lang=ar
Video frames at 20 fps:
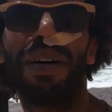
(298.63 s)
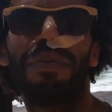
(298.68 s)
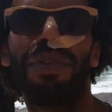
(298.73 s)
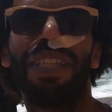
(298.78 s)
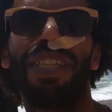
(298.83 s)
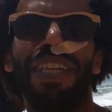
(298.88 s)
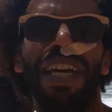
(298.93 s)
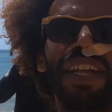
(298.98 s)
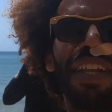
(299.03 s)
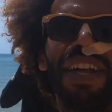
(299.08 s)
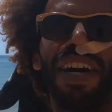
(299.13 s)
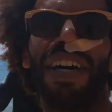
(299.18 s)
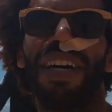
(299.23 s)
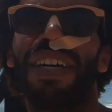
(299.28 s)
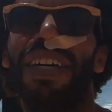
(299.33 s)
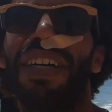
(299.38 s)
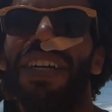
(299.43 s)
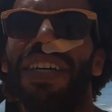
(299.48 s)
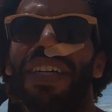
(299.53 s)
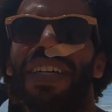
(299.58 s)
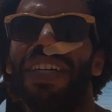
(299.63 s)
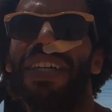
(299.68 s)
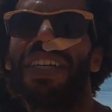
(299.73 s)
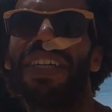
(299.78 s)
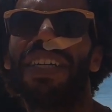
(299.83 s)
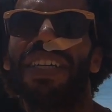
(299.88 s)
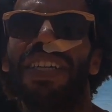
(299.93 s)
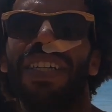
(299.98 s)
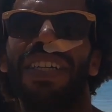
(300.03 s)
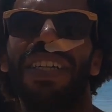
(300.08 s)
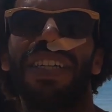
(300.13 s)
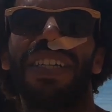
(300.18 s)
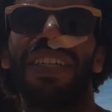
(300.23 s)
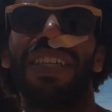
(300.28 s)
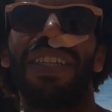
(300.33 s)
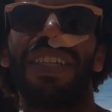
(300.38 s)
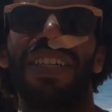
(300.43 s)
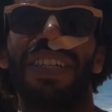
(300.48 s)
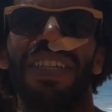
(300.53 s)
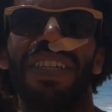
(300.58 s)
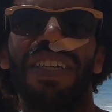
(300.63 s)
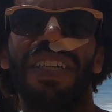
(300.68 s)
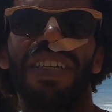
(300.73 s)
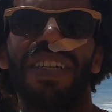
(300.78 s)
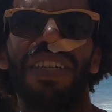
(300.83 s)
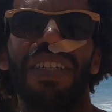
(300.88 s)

اه وما كرهناش هضرنا على الاثمنه ديال